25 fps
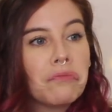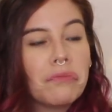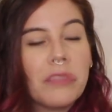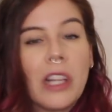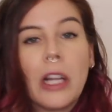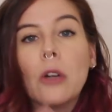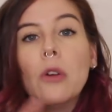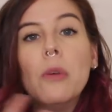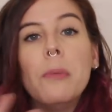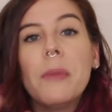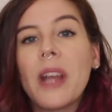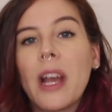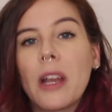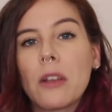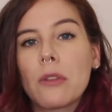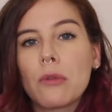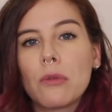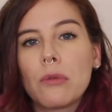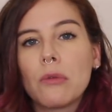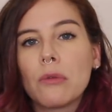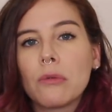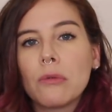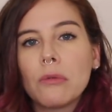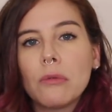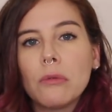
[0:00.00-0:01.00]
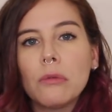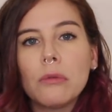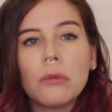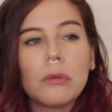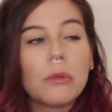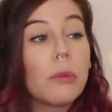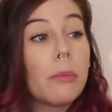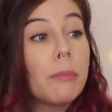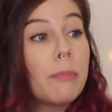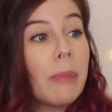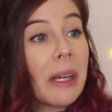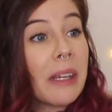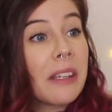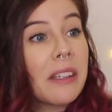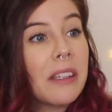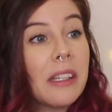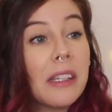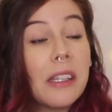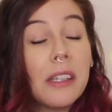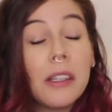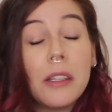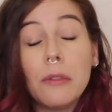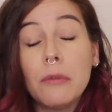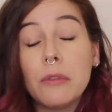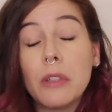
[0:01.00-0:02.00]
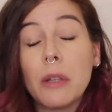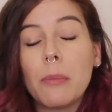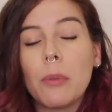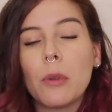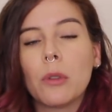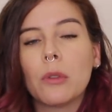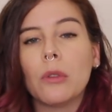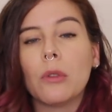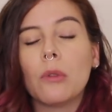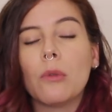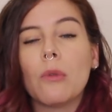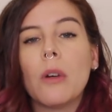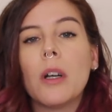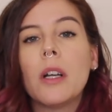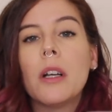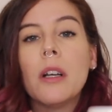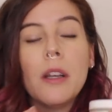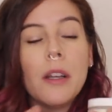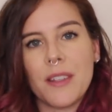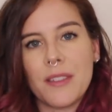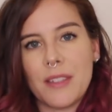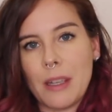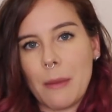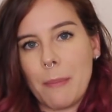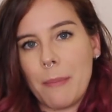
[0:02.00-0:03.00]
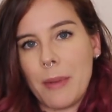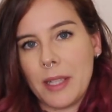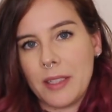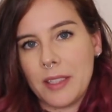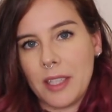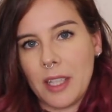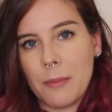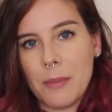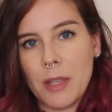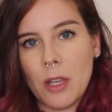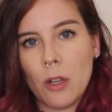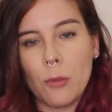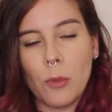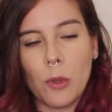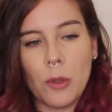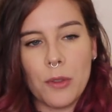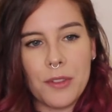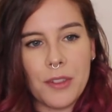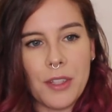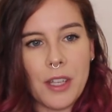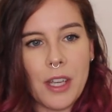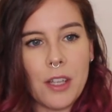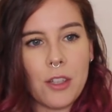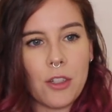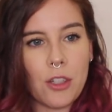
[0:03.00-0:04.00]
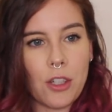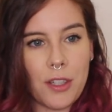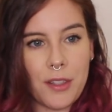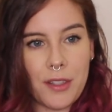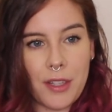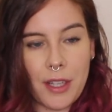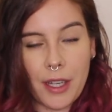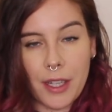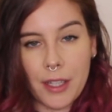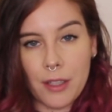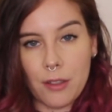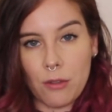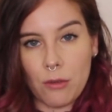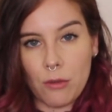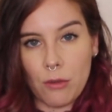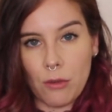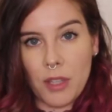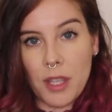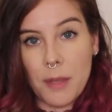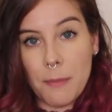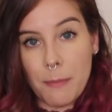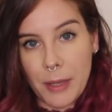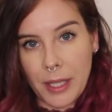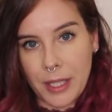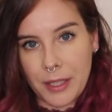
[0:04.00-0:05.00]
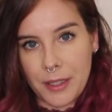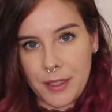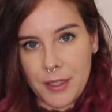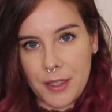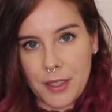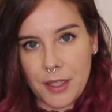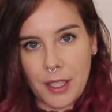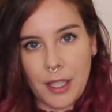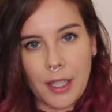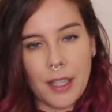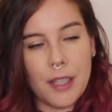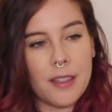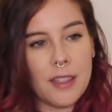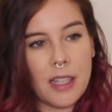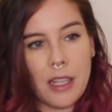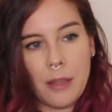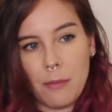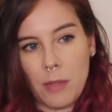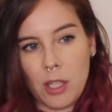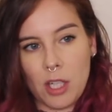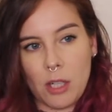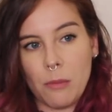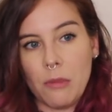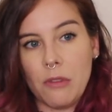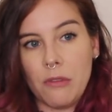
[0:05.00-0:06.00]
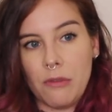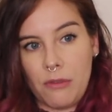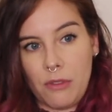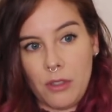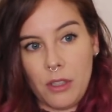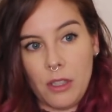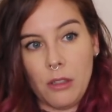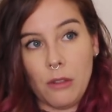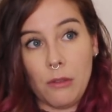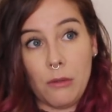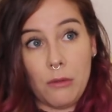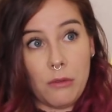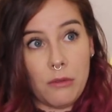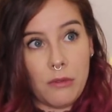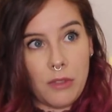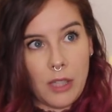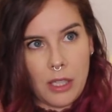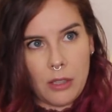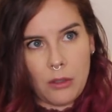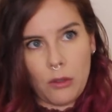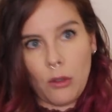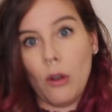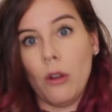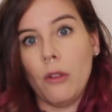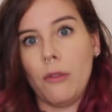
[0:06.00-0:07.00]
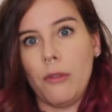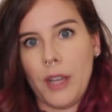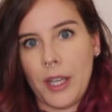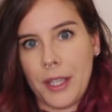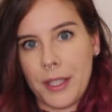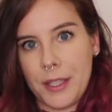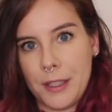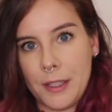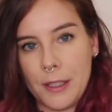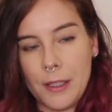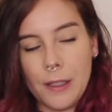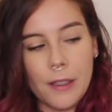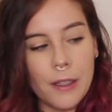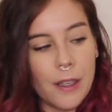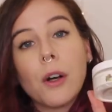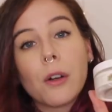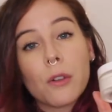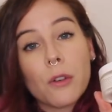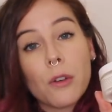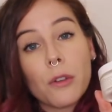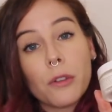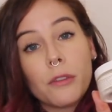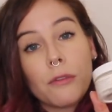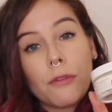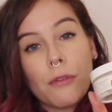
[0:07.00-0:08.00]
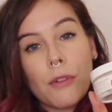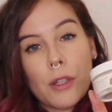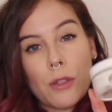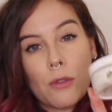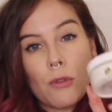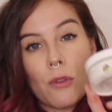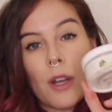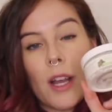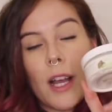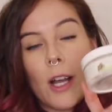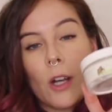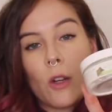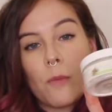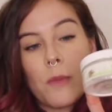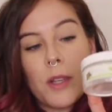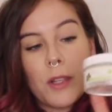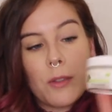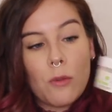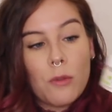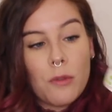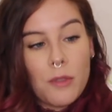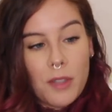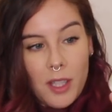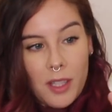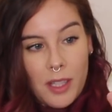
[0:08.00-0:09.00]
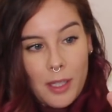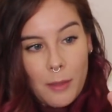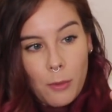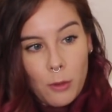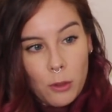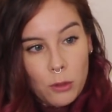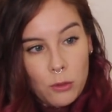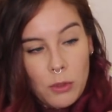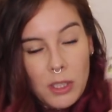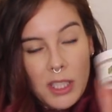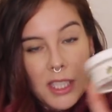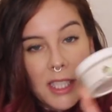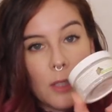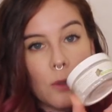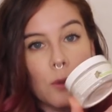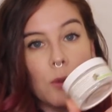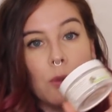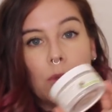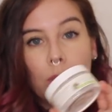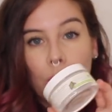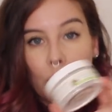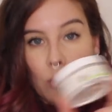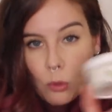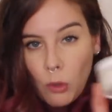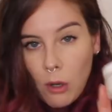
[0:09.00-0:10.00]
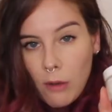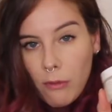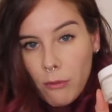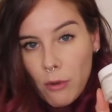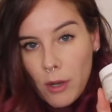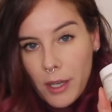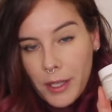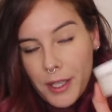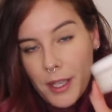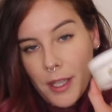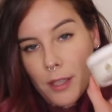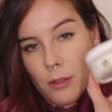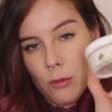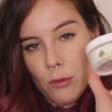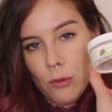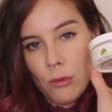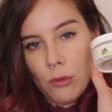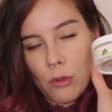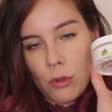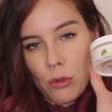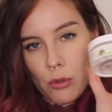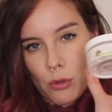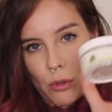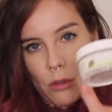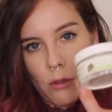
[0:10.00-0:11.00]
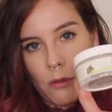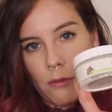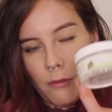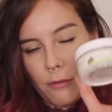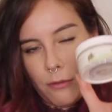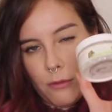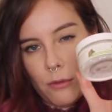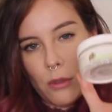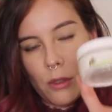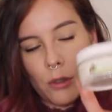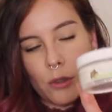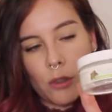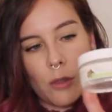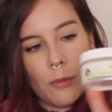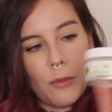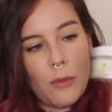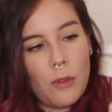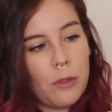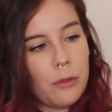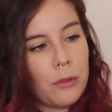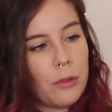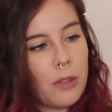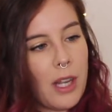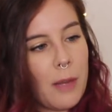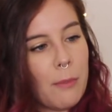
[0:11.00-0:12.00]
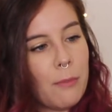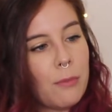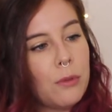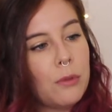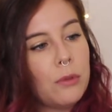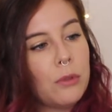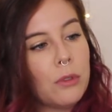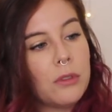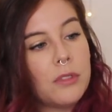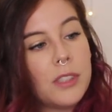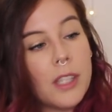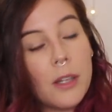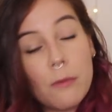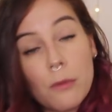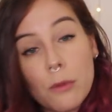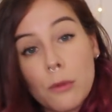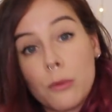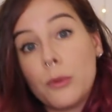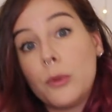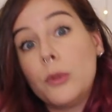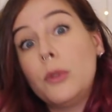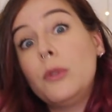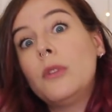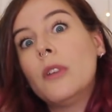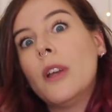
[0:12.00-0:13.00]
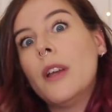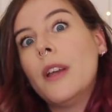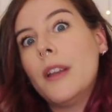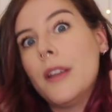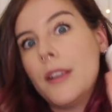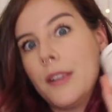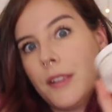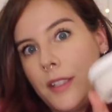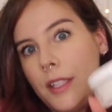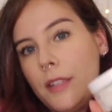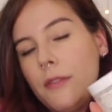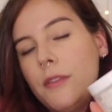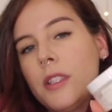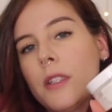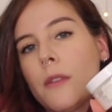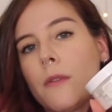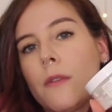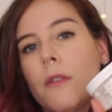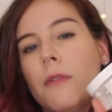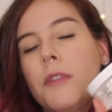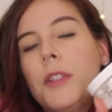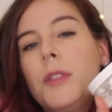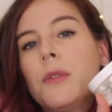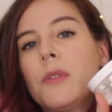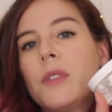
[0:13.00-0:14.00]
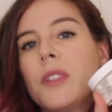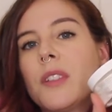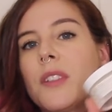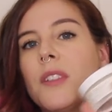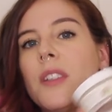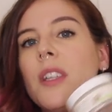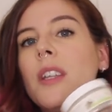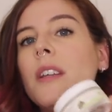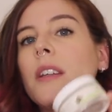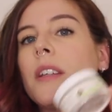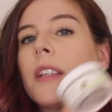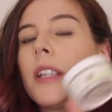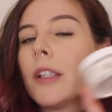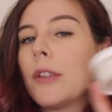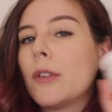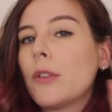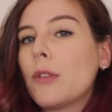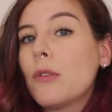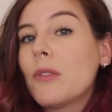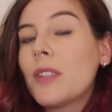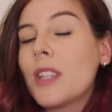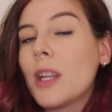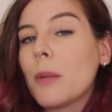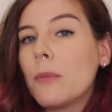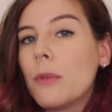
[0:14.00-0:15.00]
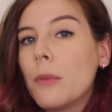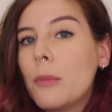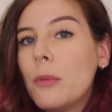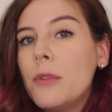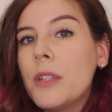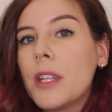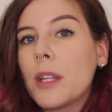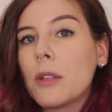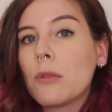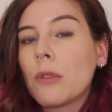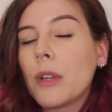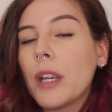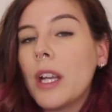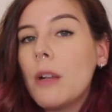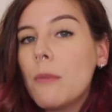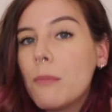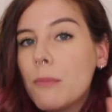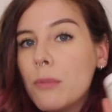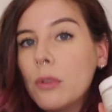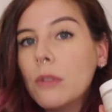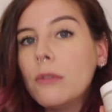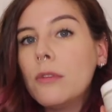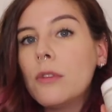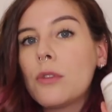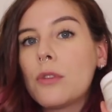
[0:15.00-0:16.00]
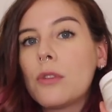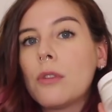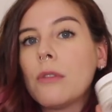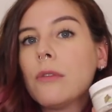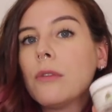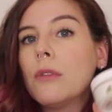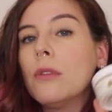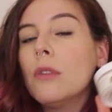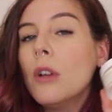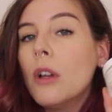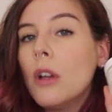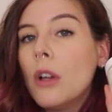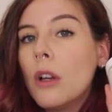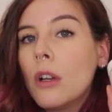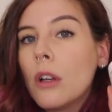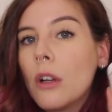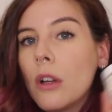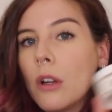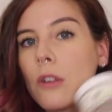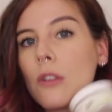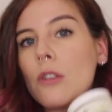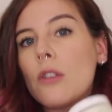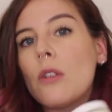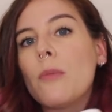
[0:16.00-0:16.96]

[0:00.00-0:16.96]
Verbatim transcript: d'agglomération, de paquets ou n'importe quoi. Ça part très bien au brossage et ça reste hyper discret, ça ne m'a jamais fait euh, une tête enfarinée. Encore une fois sur Aromazone, c'est un produit qui coûte trois fois rien, donc je vous recommande la poudre d'Arrowroot si vous avez envie de tester quelque chose d'un peu plus naturel pour vos cheveux en